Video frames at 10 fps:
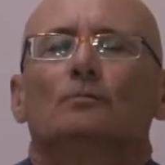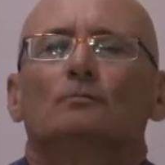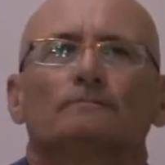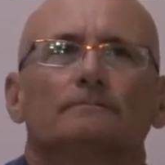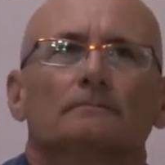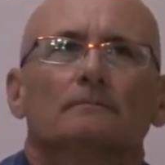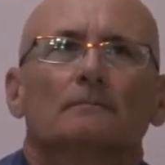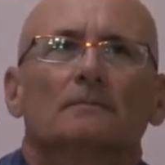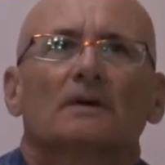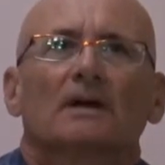Mm,
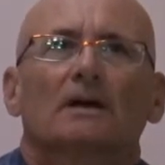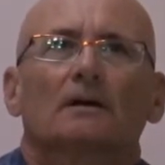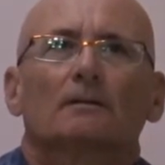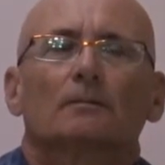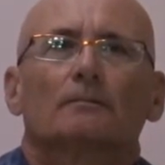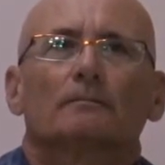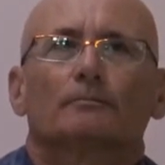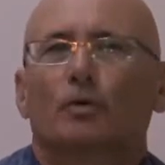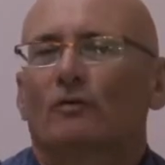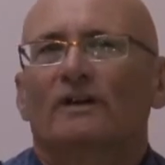
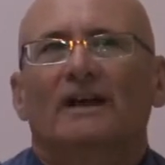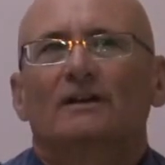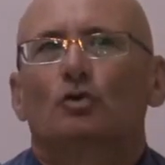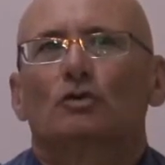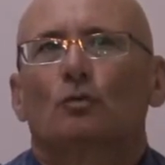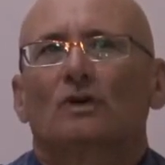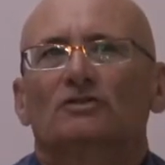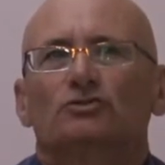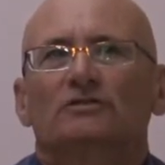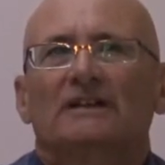provenendo da una
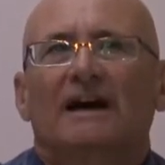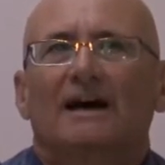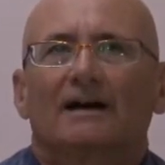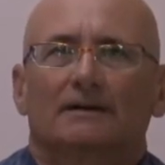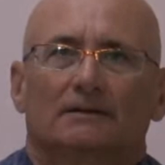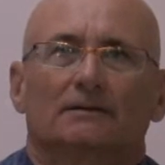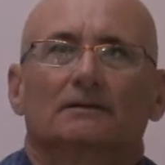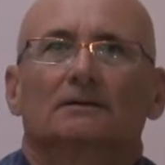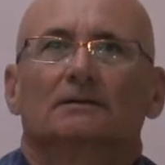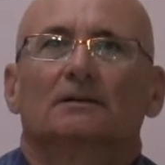
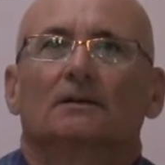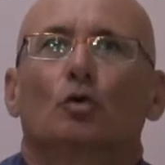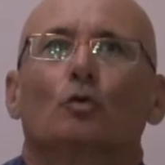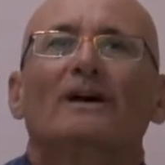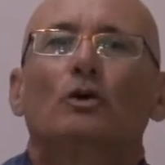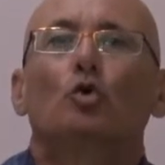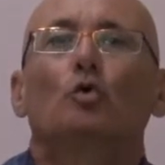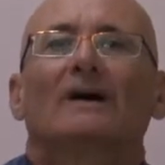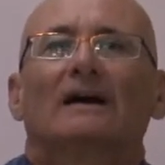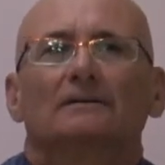città eh, come
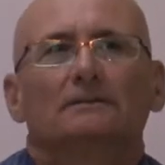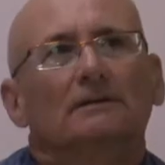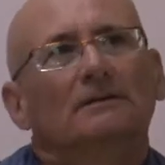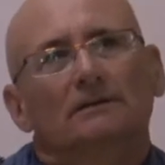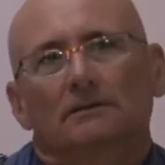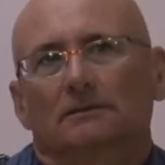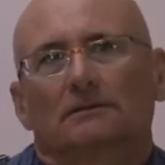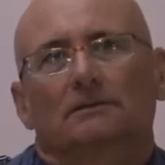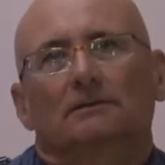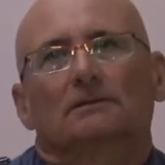Roma,
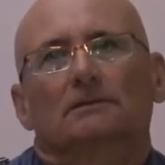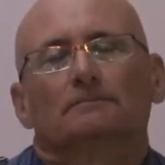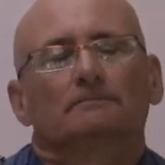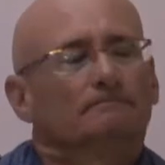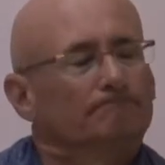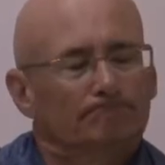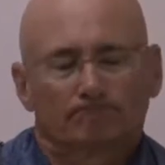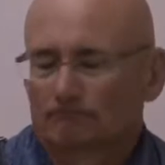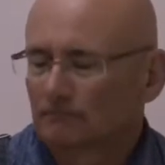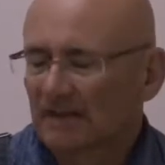eh,
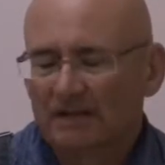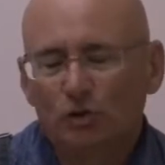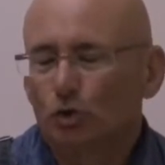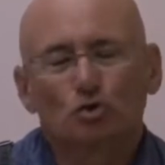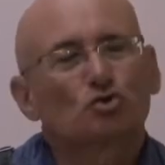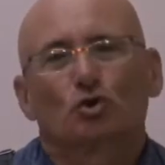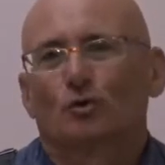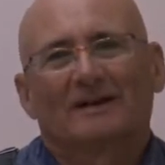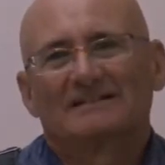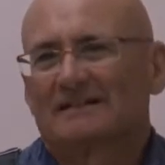io non sono
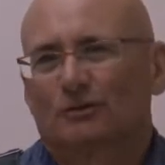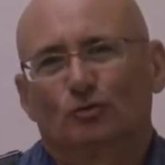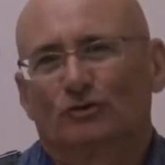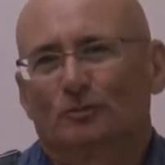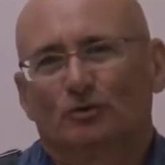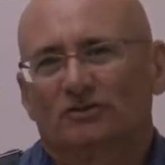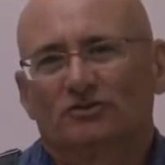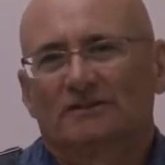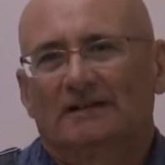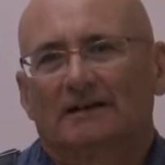mai stato un tipo da
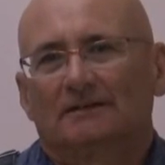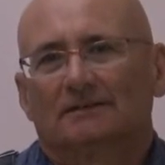città.